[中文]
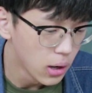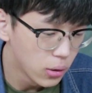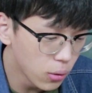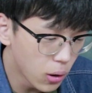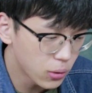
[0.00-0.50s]

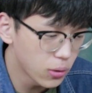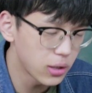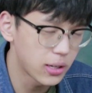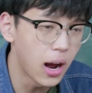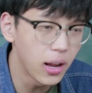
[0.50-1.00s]
如果说
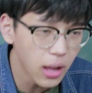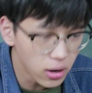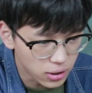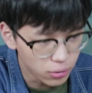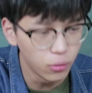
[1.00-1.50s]
十二到
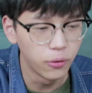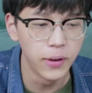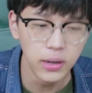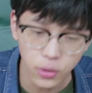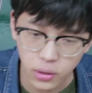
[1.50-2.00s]
十五
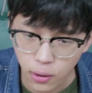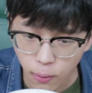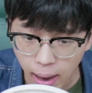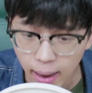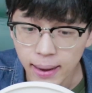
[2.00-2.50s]
分钟的
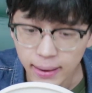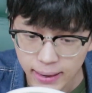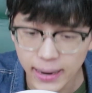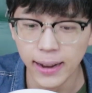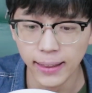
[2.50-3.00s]
话，
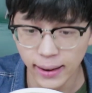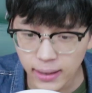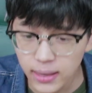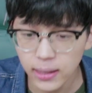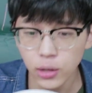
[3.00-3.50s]
可
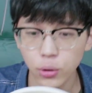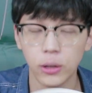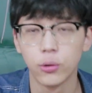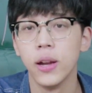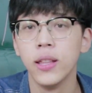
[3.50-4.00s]
能你的
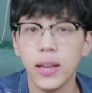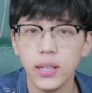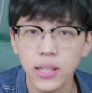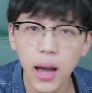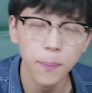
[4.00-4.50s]
嘴唇能
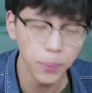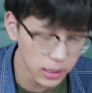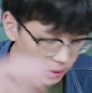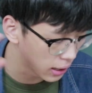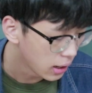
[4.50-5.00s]
像
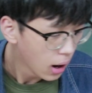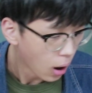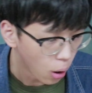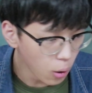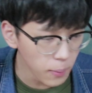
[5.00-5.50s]
变成
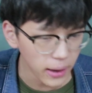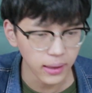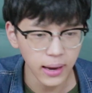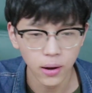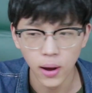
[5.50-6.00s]
欧美
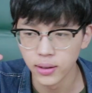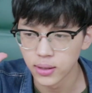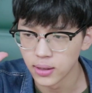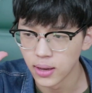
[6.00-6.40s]
那样子